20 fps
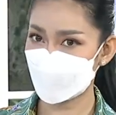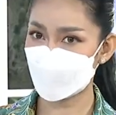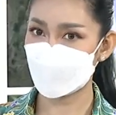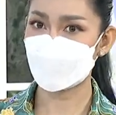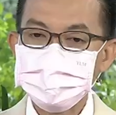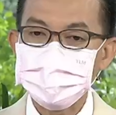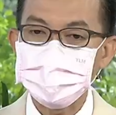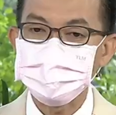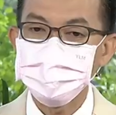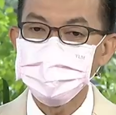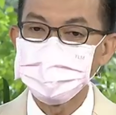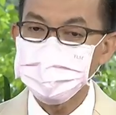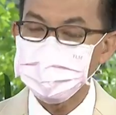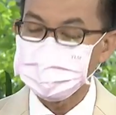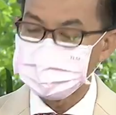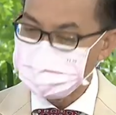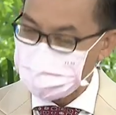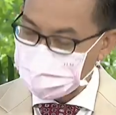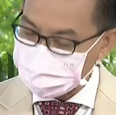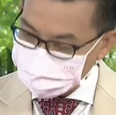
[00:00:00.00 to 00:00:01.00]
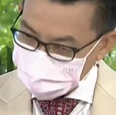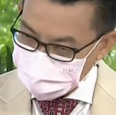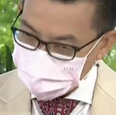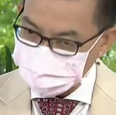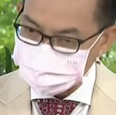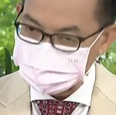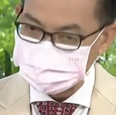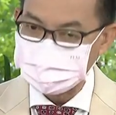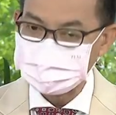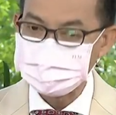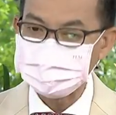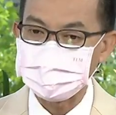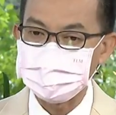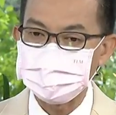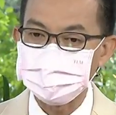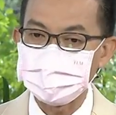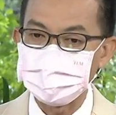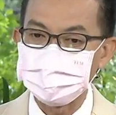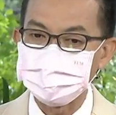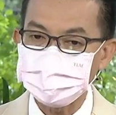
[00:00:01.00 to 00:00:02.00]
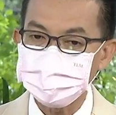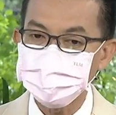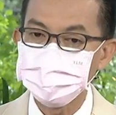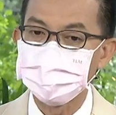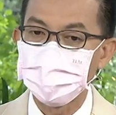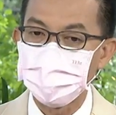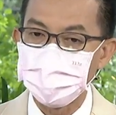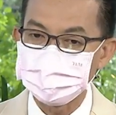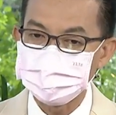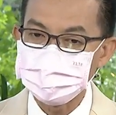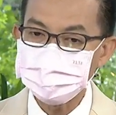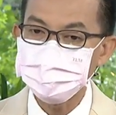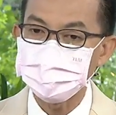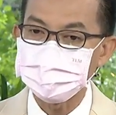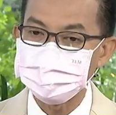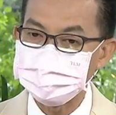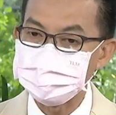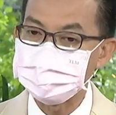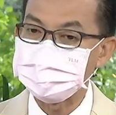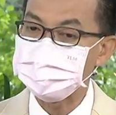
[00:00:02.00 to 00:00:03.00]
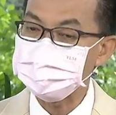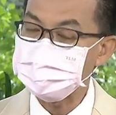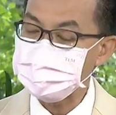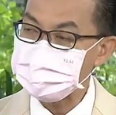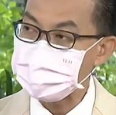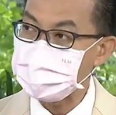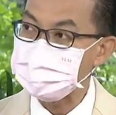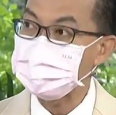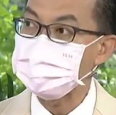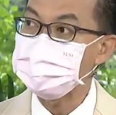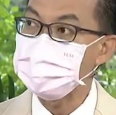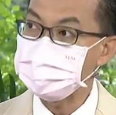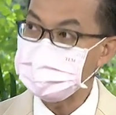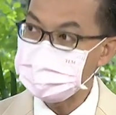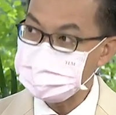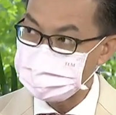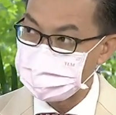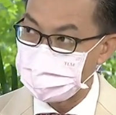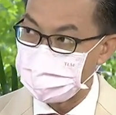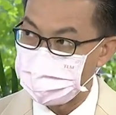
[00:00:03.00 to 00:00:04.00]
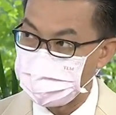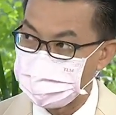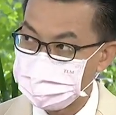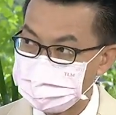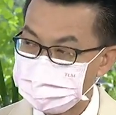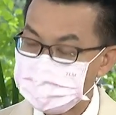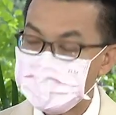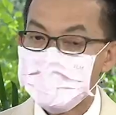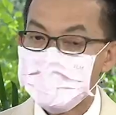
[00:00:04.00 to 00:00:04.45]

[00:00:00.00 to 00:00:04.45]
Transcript: ตัวนี้เนี่ยโดยกฎหมายไทยเนี่ยจัดเป็นวัตถุออกฤทธิ์ต่อจิตและประสาทประเภทที่สอง